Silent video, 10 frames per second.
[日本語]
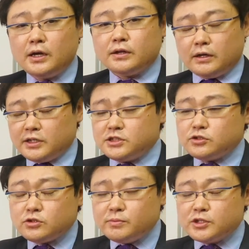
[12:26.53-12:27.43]
だから自
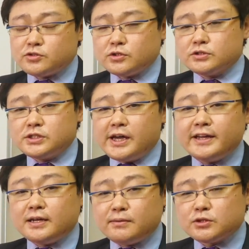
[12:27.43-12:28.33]
由と民主主義を
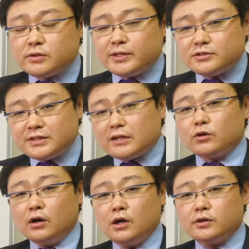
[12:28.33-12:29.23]
全員が求めるんだ
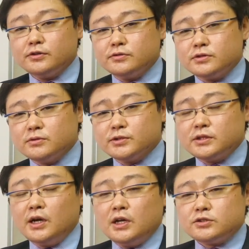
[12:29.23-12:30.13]
というふうに思っ
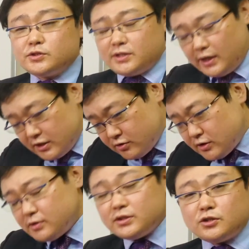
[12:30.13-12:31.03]
てそれを世界中
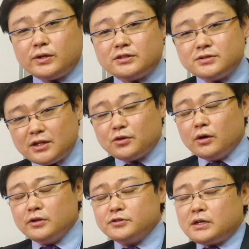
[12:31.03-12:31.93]
に広げるんだ
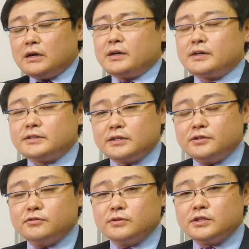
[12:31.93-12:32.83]
という考え
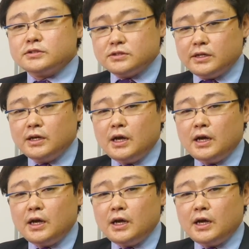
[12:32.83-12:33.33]
方っていうのはですね